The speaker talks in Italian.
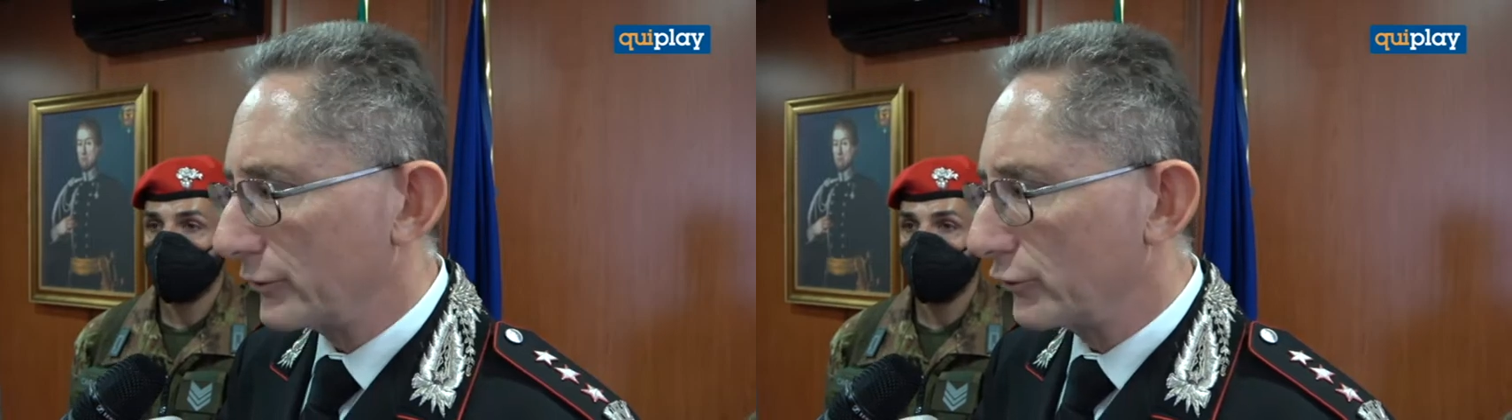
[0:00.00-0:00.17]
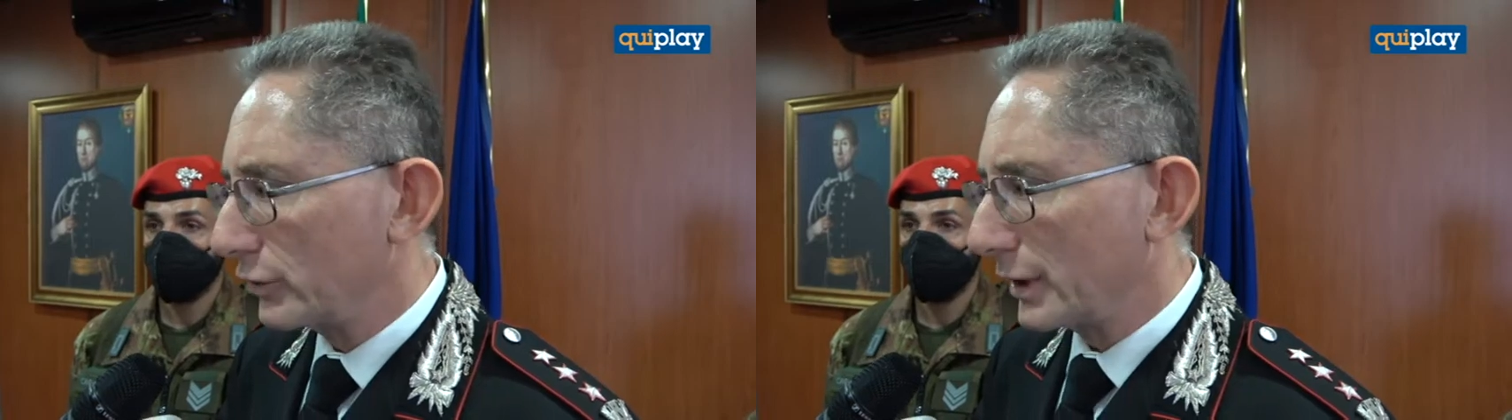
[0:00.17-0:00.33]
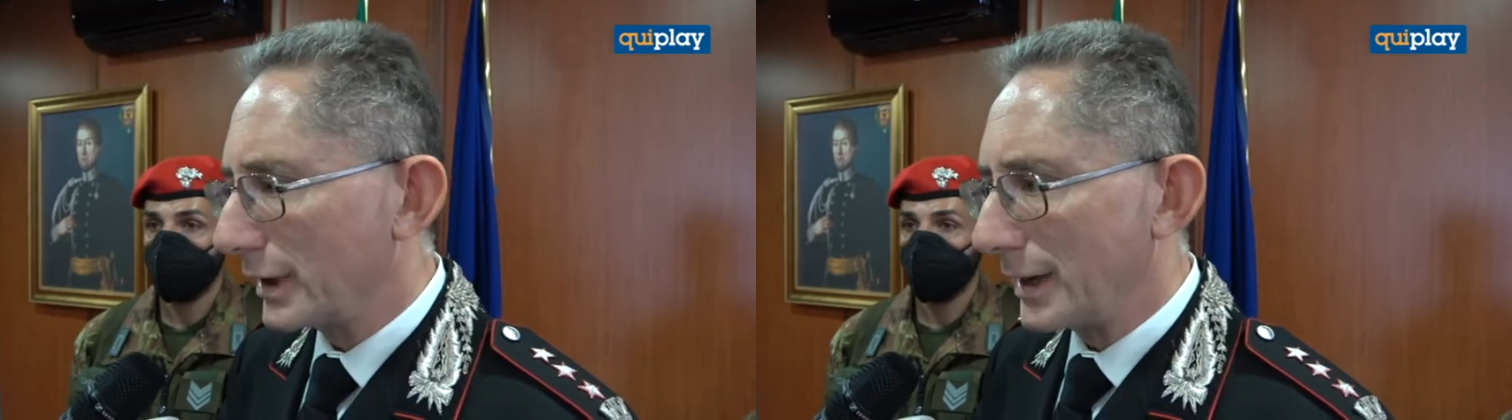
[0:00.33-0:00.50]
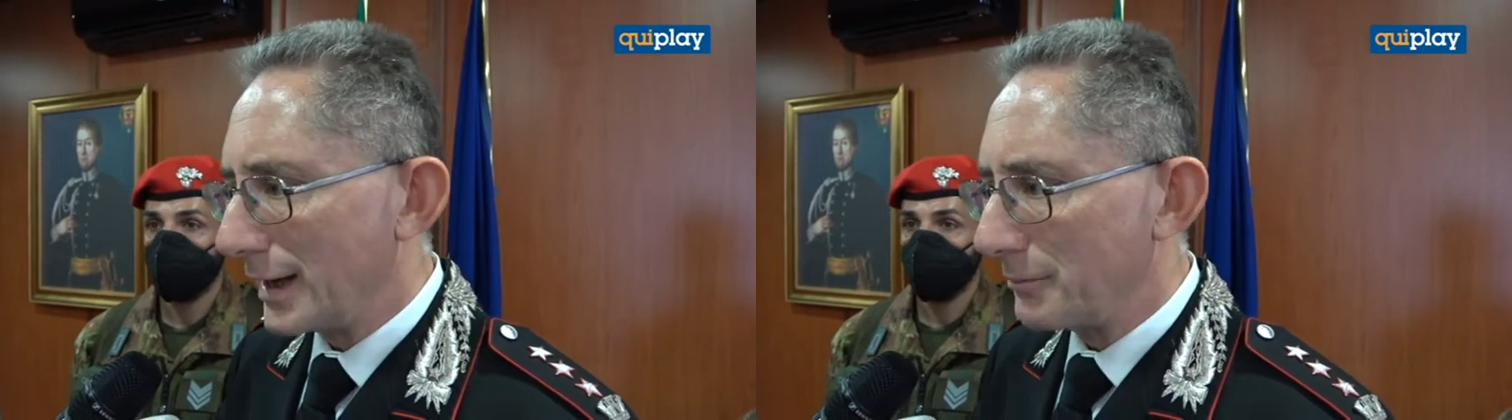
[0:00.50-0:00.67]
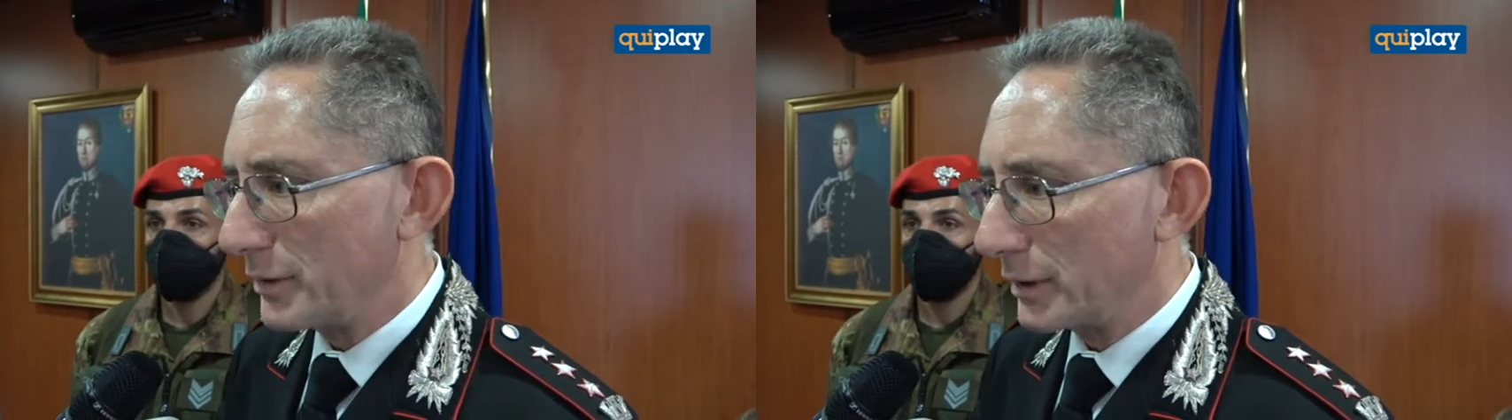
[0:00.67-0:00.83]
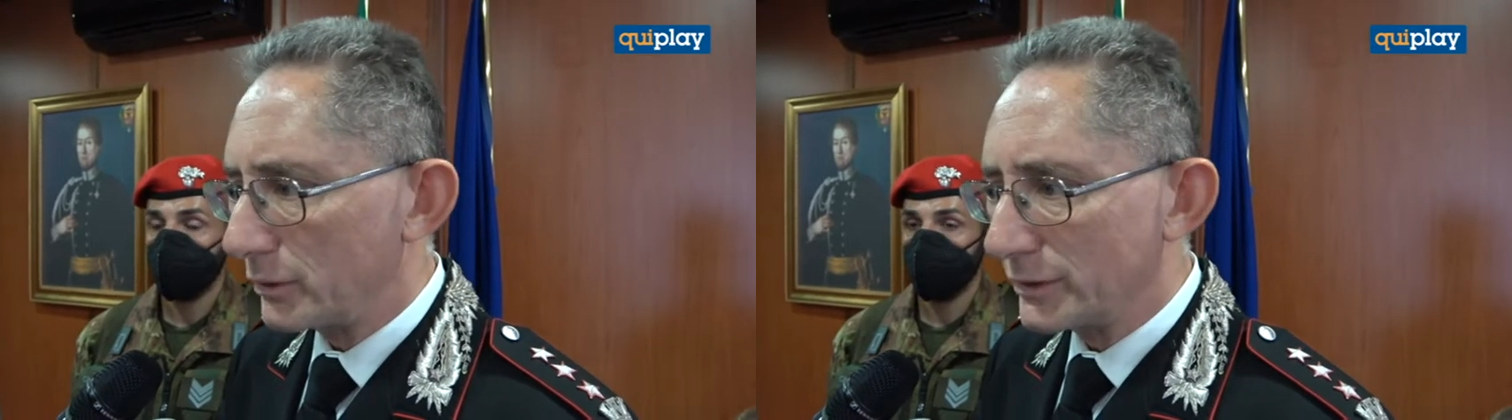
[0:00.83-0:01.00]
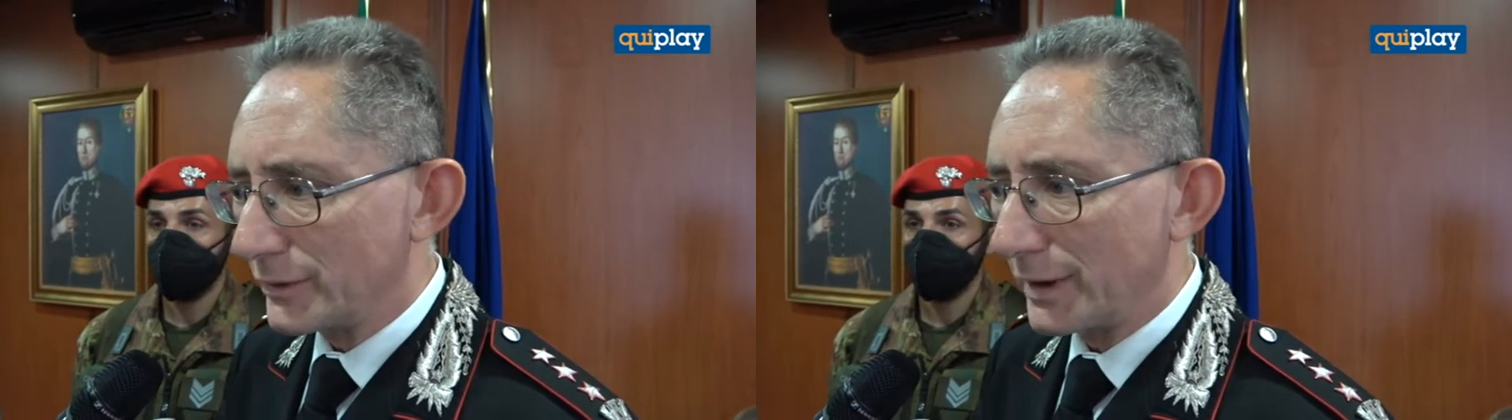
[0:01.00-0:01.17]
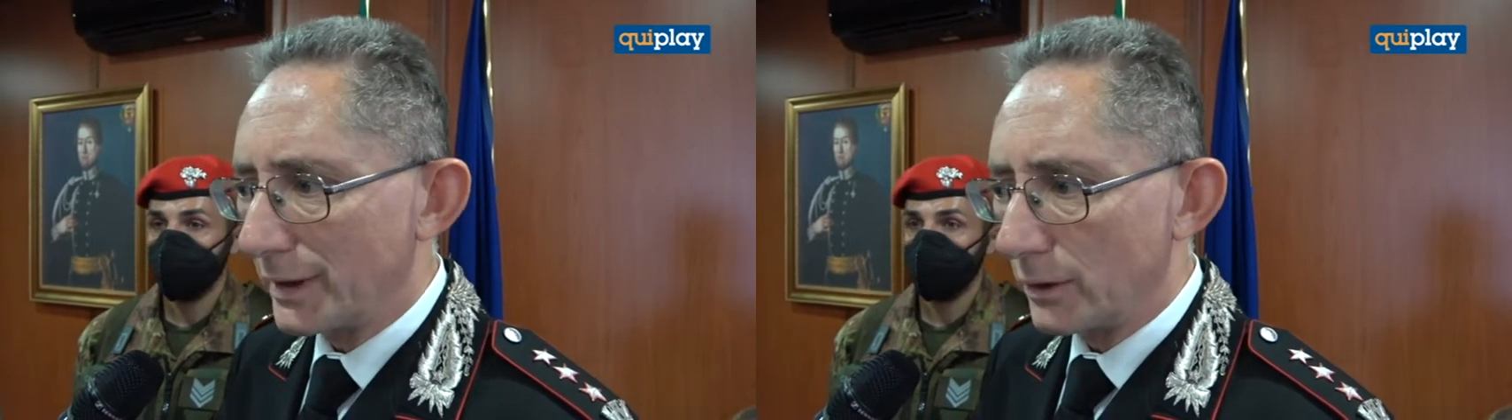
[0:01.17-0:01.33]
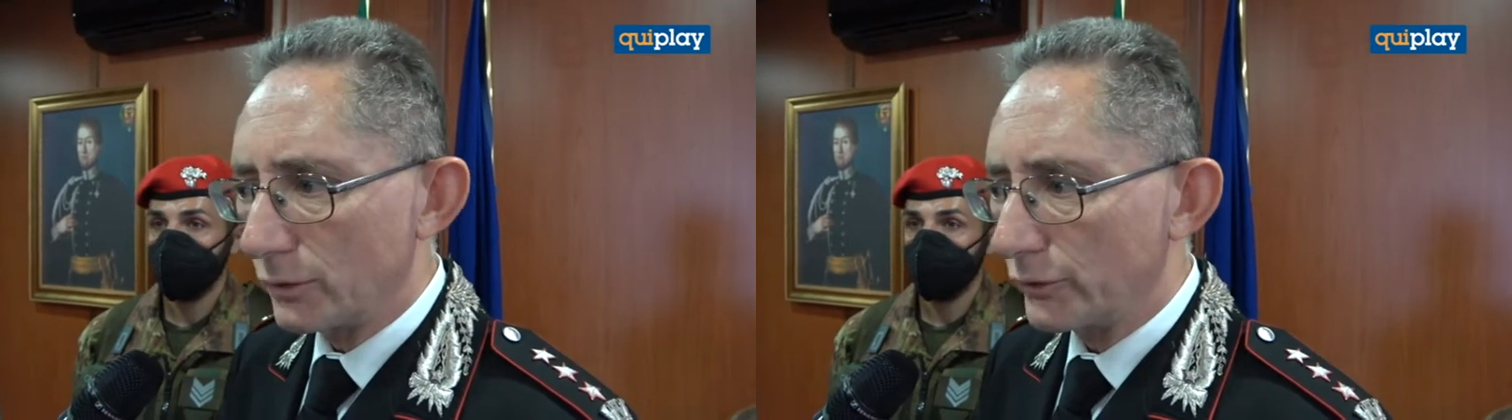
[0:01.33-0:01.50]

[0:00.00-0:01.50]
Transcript: Regione Calabria quest'anno